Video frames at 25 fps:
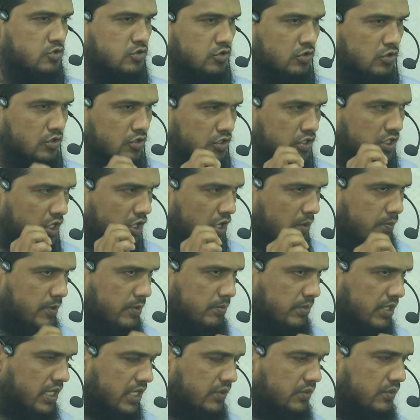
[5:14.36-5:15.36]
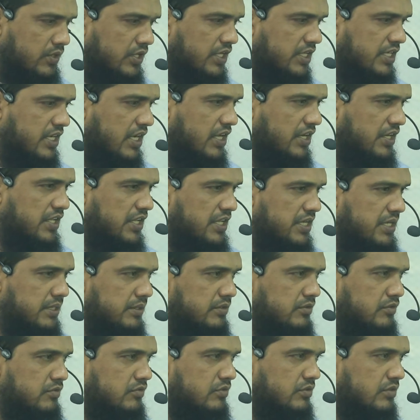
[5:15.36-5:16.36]
সন্না অবমাননাকারীর
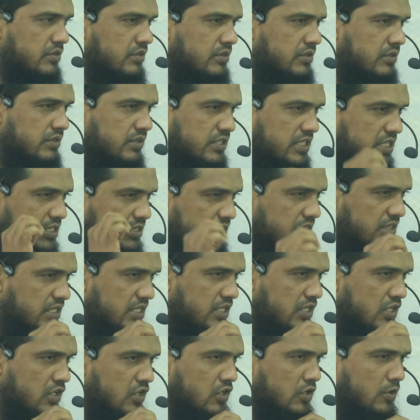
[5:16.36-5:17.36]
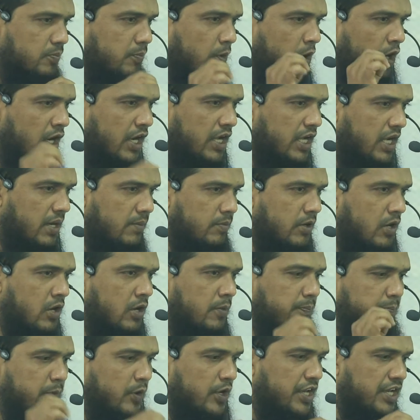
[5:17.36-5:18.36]
দ্বিতীয়
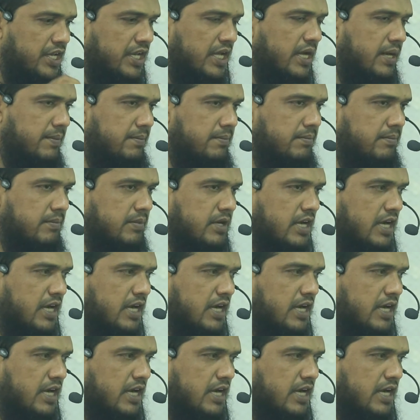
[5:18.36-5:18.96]
ভয়াবহ পরিণাম